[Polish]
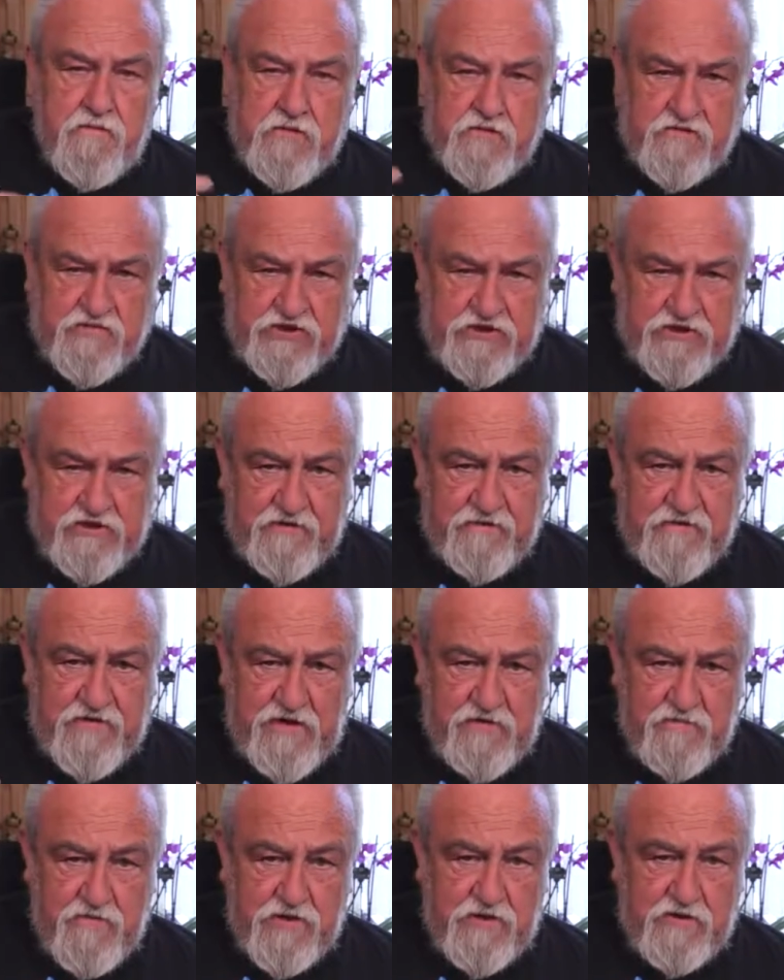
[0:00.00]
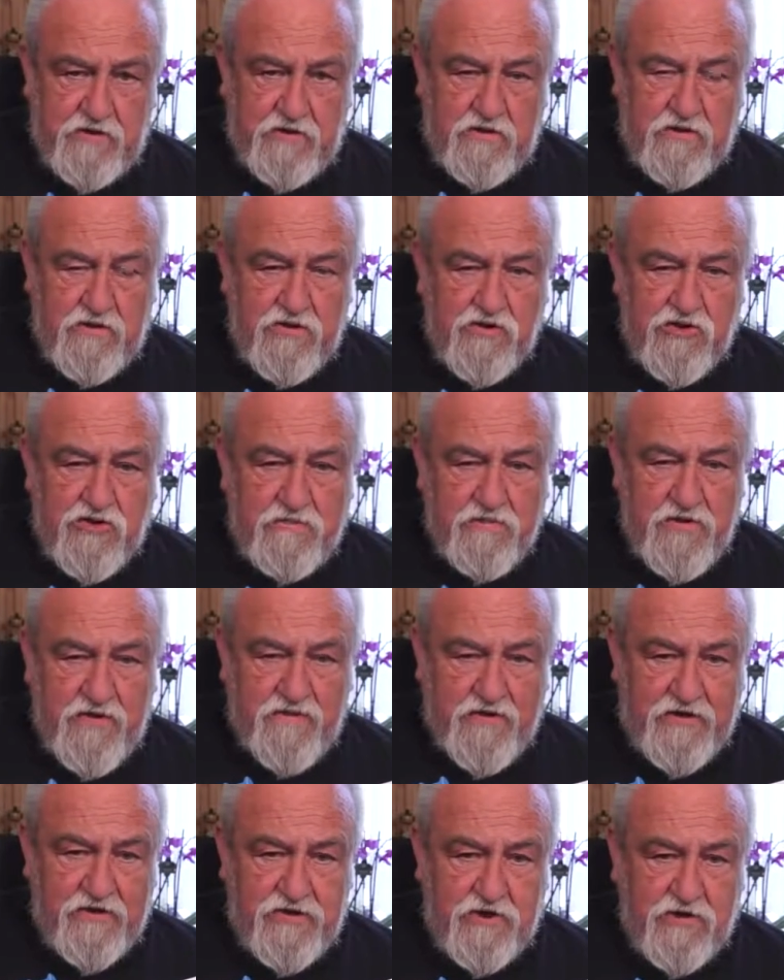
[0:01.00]
wszyscy wiemy, że
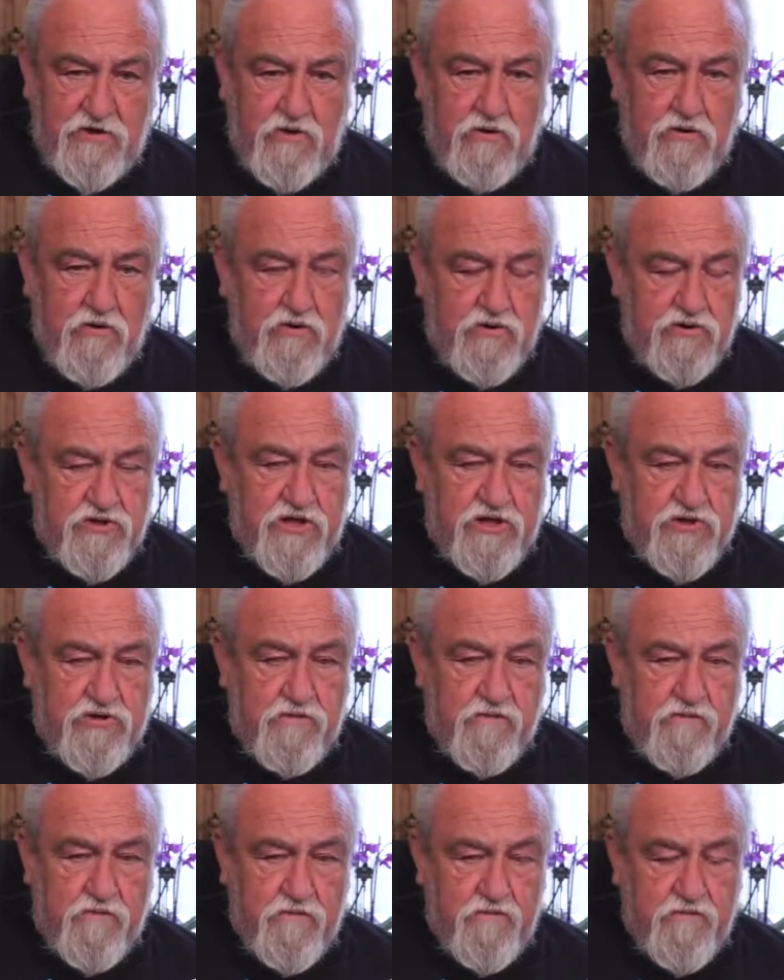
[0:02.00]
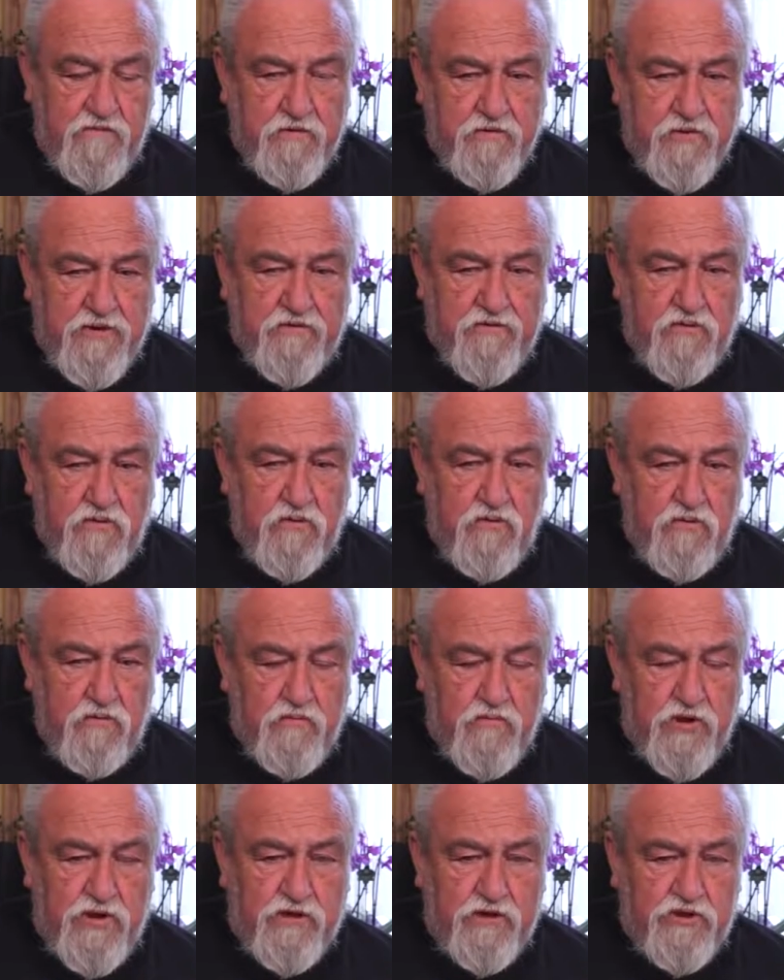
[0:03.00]
mniej więcej do czasów wypraw
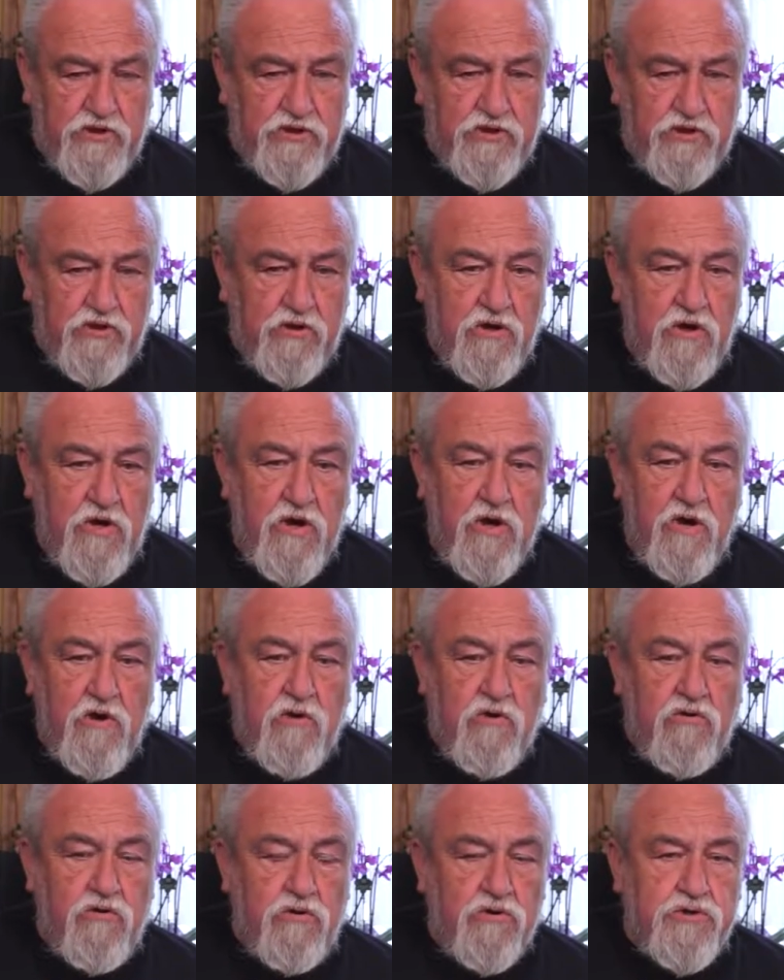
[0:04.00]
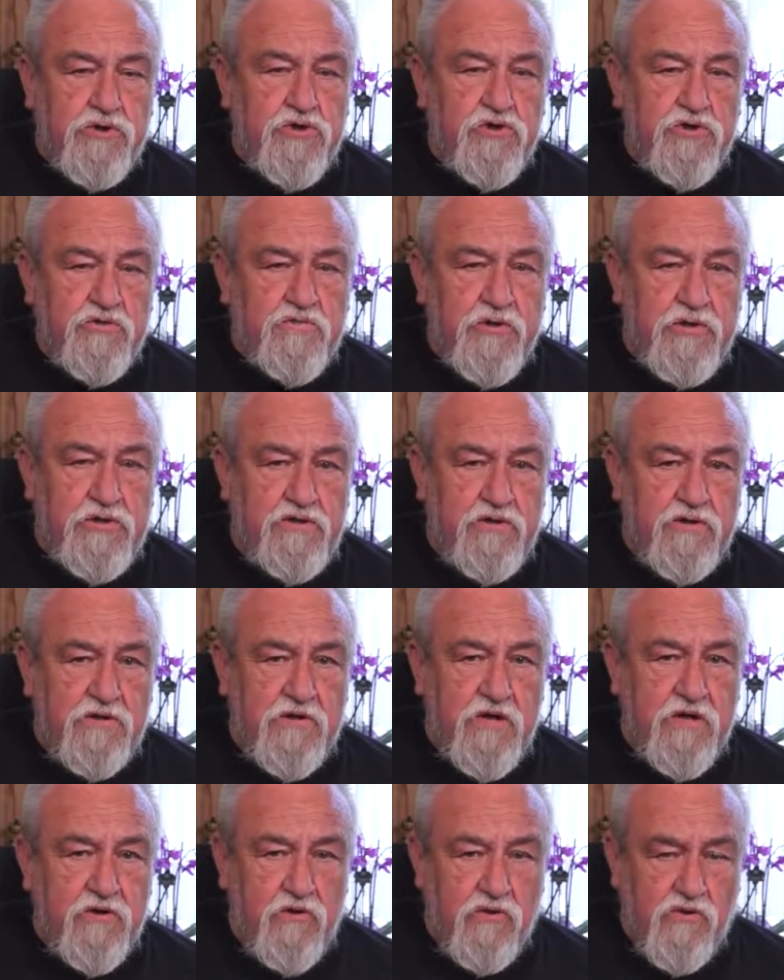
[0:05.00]
Kolumba, czyli do około 1500
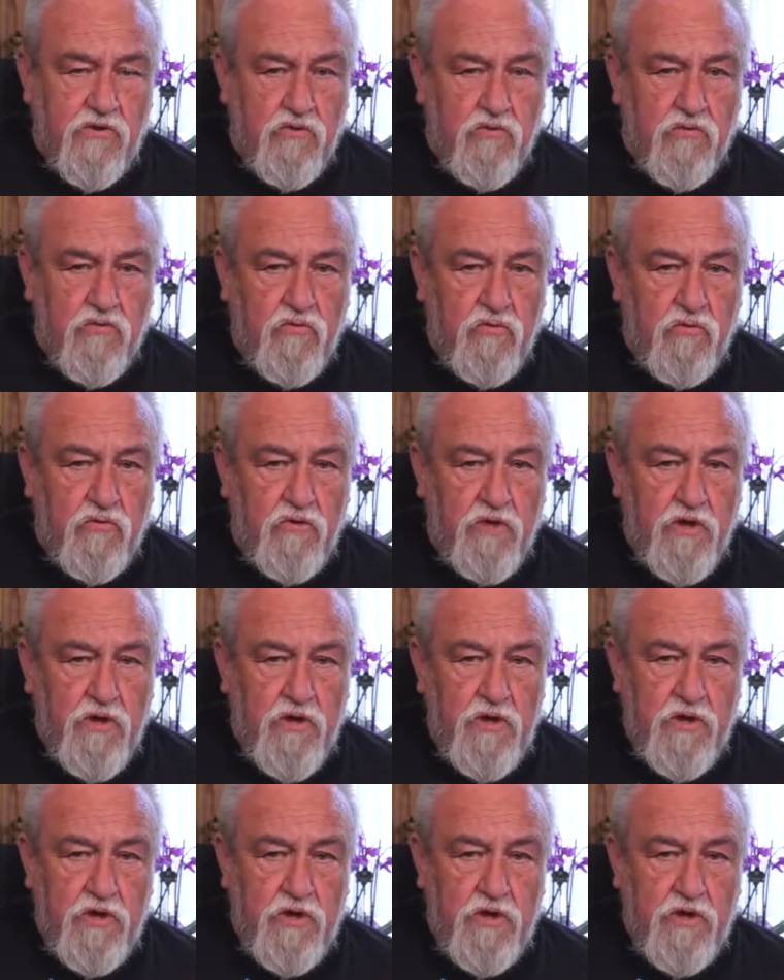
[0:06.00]
roku,